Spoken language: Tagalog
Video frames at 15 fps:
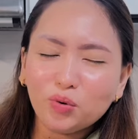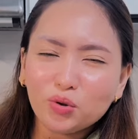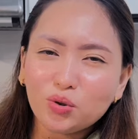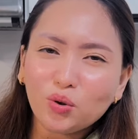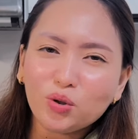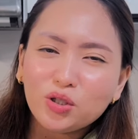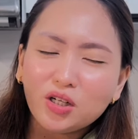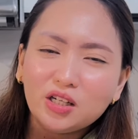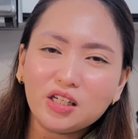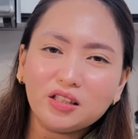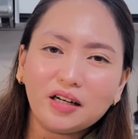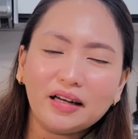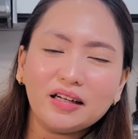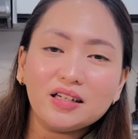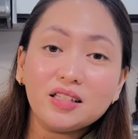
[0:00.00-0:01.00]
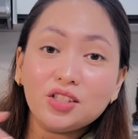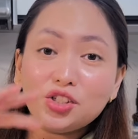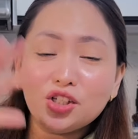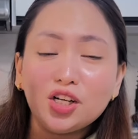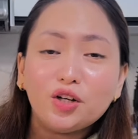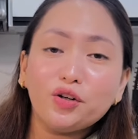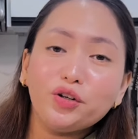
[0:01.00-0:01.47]
Gusto ko siyang itry kasi
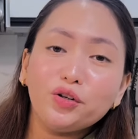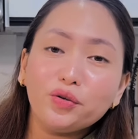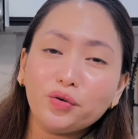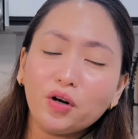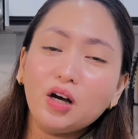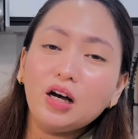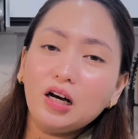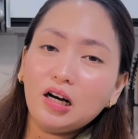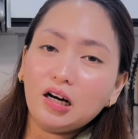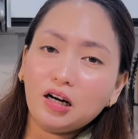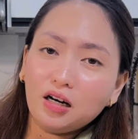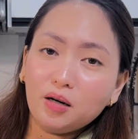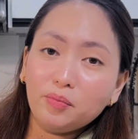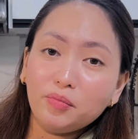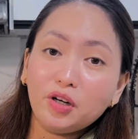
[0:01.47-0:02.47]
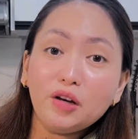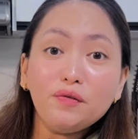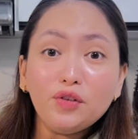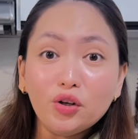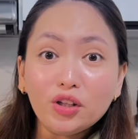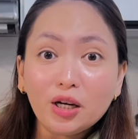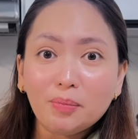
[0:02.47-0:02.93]
chinek ko yung um,
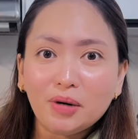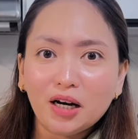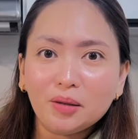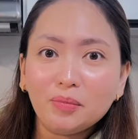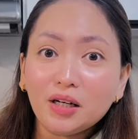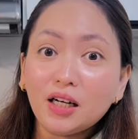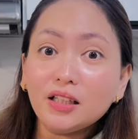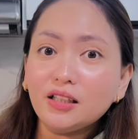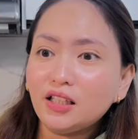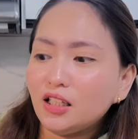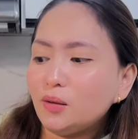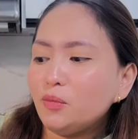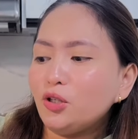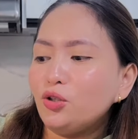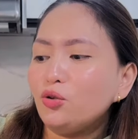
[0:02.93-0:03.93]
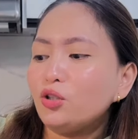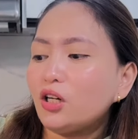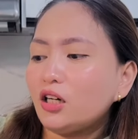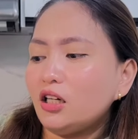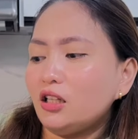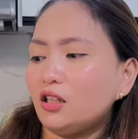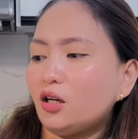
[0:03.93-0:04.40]
review naman. Maganda naman yung
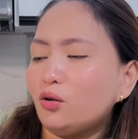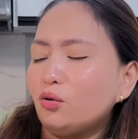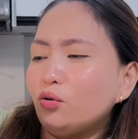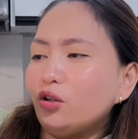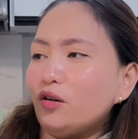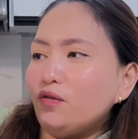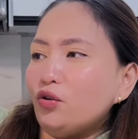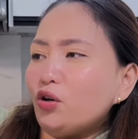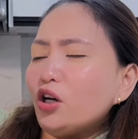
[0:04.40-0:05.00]
nakita kong review.